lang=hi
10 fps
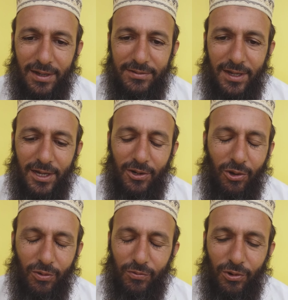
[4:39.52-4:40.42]
अजान
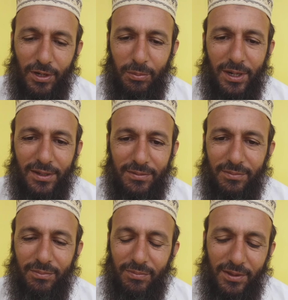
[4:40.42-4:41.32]
और वो नमाज
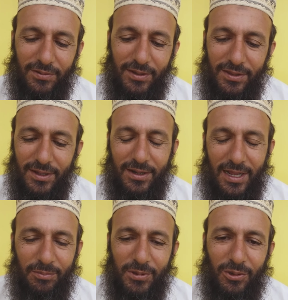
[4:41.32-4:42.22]
इसके अंदर
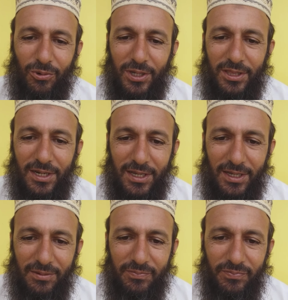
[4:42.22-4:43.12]
टाइम देखो कितना है